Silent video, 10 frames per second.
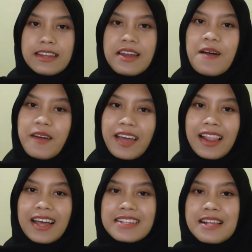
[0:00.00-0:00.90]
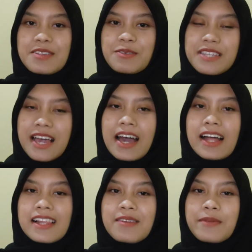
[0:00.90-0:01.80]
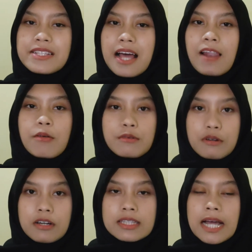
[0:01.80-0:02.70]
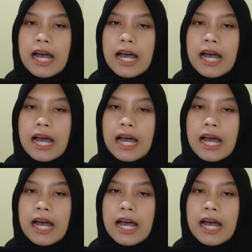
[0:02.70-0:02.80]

Nah, oke langkah selanjutnya kalian bisa logout